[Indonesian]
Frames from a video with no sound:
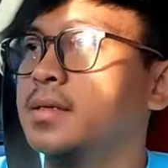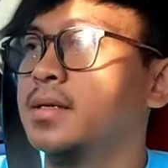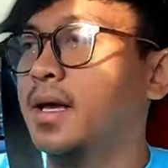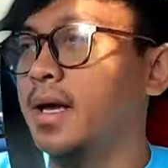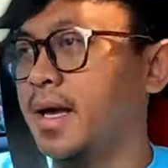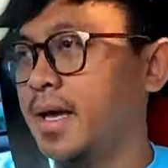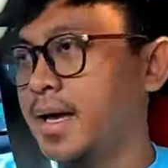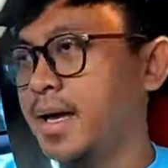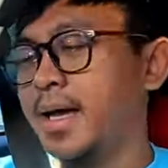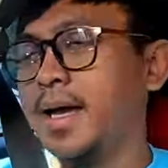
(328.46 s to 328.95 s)

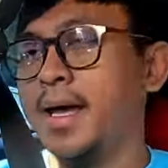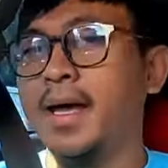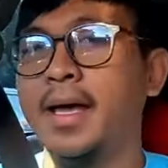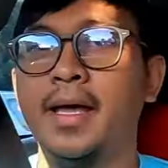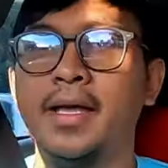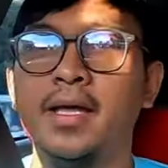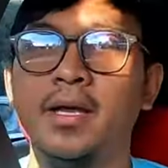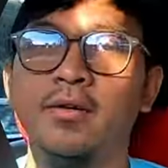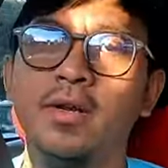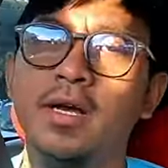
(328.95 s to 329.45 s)
ah
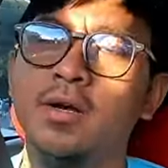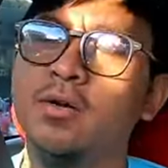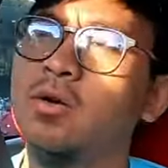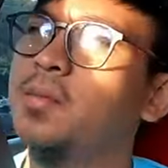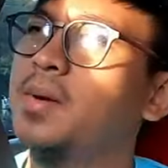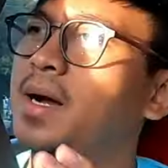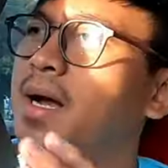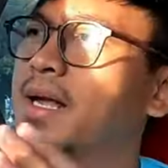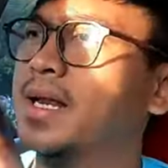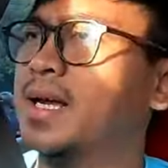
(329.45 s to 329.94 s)
ya udah gue
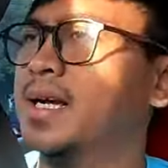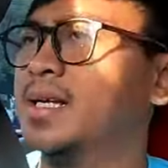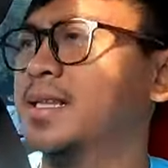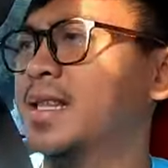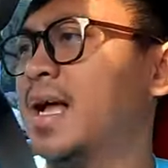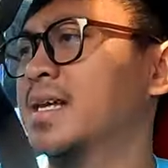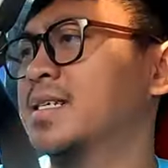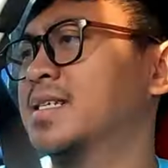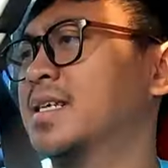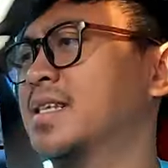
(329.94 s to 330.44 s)
mengarah ke
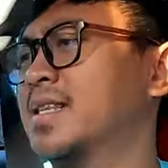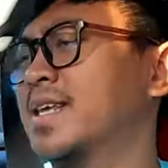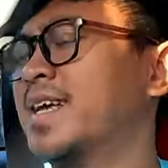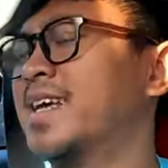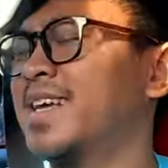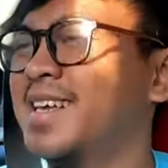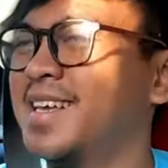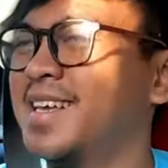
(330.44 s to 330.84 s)
Tang City